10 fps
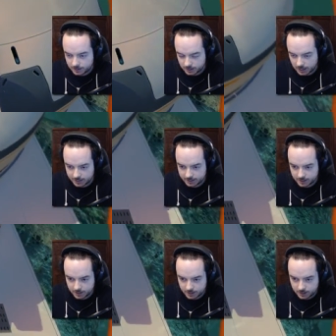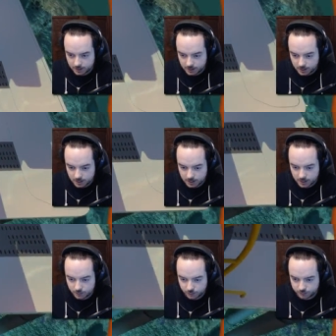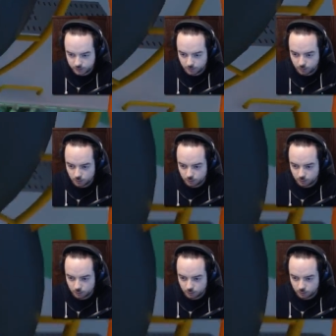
Crac. Et nous sommes bons.